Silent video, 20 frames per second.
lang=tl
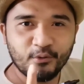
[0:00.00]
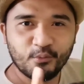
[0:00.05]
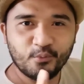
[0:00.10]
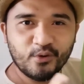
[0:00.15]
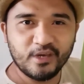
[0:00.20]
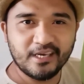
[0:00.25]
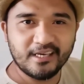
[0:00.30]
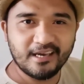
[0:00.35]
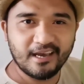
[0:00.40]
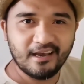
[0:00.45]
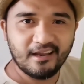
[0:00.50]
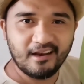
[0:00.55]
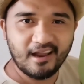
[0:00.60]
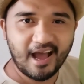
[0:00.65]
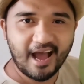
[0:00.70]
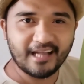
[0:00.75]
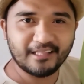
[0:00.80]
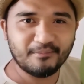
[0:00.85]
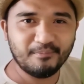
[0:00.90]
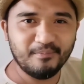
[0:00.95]

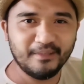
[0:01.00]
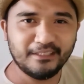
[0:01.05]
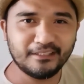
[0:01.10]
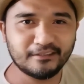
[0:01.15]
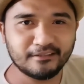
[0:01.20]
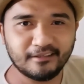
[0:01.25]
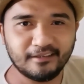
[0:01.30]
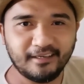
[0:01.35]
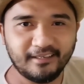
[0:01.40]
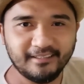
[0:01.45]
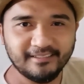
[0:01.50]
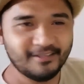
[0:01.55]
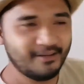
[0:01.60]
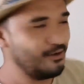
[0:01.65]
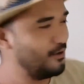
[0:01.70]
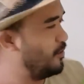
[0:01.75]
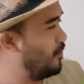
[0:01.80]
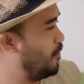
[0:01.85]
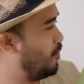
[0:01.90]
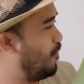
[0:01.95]
Wiggle at Mr.
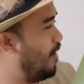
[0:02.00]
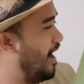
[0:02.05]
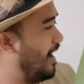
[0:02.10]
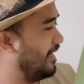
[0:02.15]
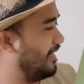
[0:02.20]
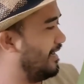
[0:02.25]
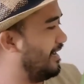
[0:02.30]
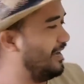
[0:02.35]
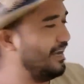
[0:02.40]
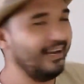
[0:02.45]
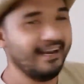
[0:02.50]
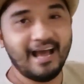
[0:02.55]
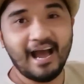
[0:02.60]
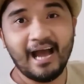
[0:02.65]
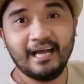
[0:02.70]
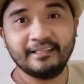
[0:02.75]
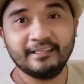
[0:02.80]
Wagel.